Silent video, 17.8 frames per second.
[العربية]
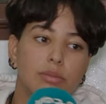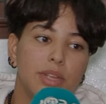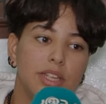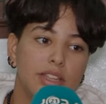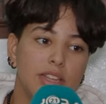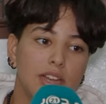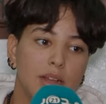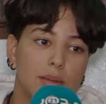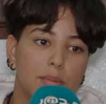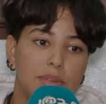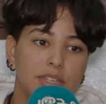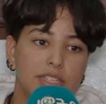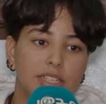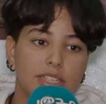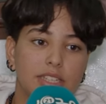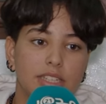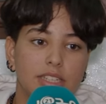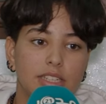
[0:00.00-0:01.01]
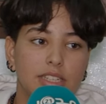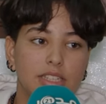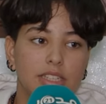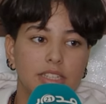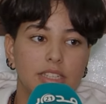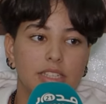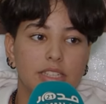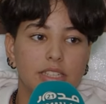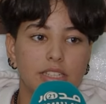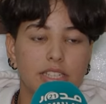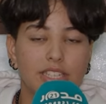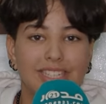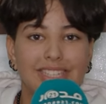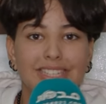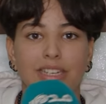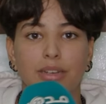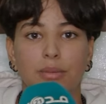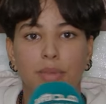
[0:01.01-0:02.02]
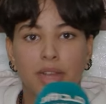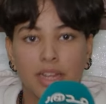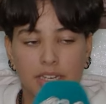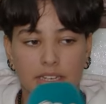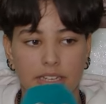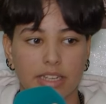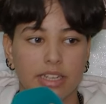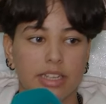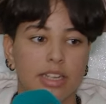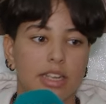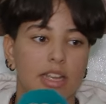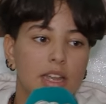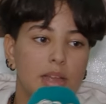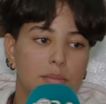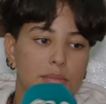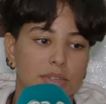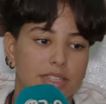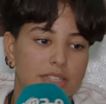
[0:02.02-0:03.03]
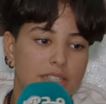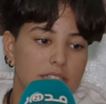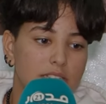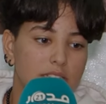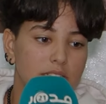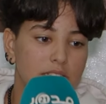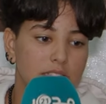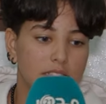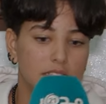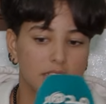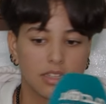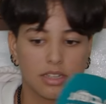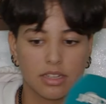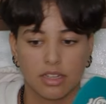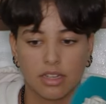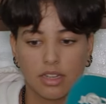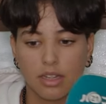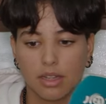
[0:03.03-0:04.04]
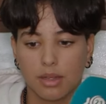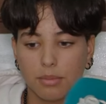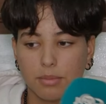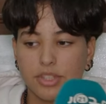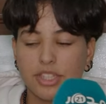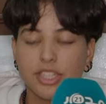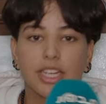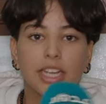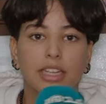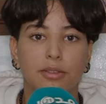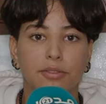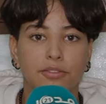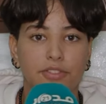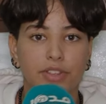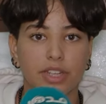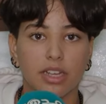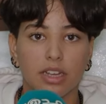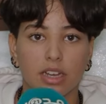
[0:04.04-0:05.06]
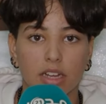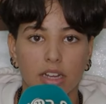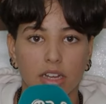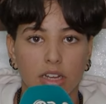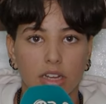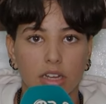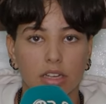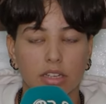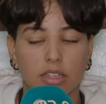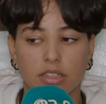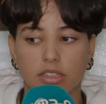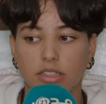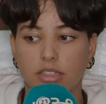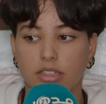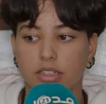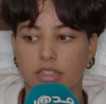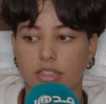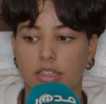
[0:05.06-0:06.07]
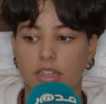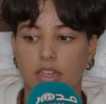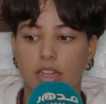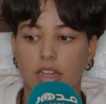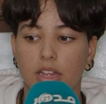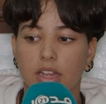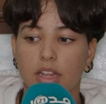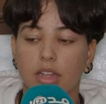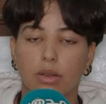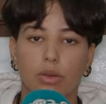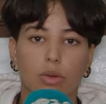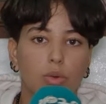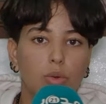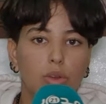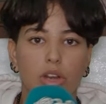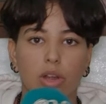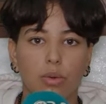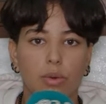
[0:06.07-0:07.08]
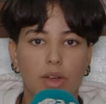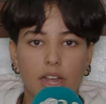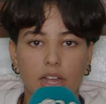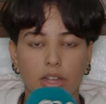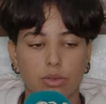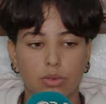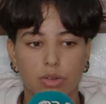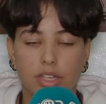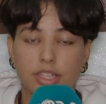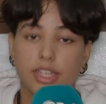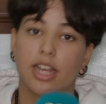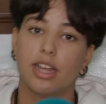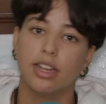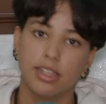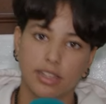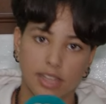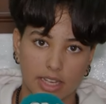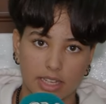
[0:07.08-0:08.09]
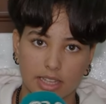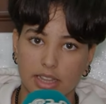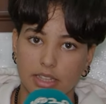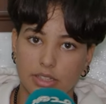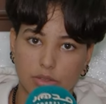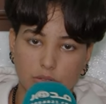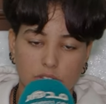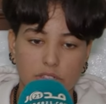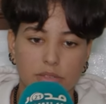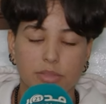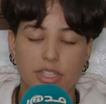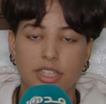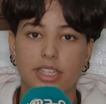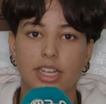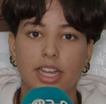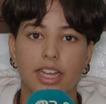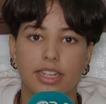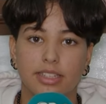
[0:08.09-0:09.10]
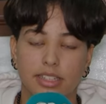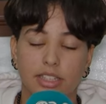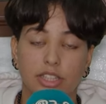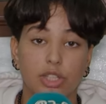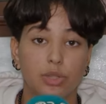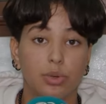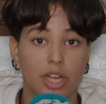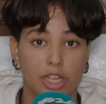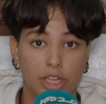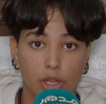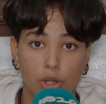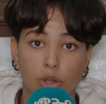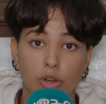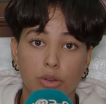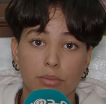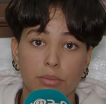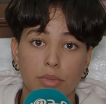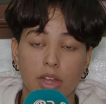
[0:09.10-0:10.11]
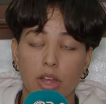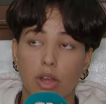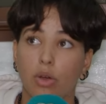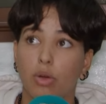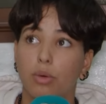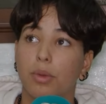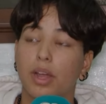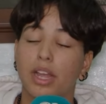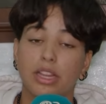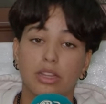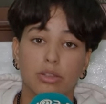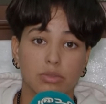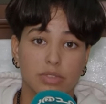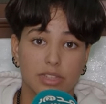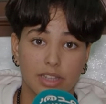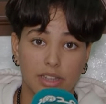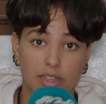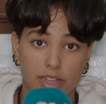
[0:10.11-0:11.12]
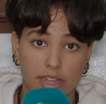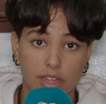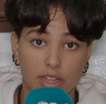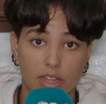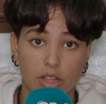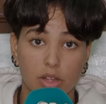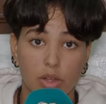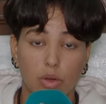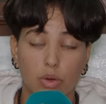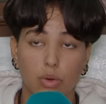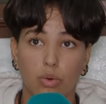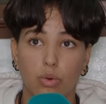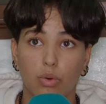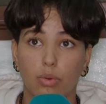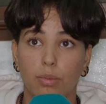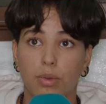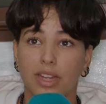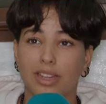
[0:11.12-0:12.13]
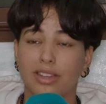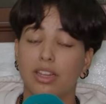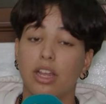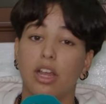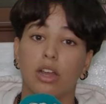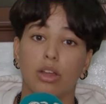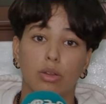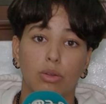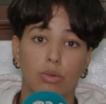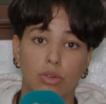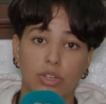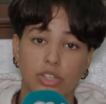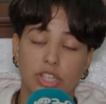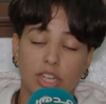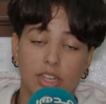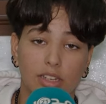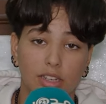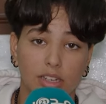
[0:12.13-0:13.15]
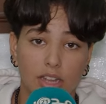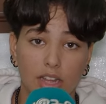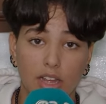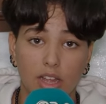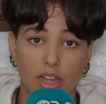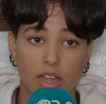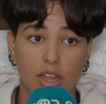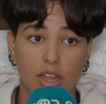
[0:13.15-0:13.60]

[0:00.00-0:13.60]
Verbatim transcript: ميديا باش يجني المال يعني باش باش يخدم فيها يدير كل واحد واش انا دخلت للسوشيال ميديا حيت عندي واحد الحلم وبغيت نوصل ليه وبغيت نحققه ان شاء الله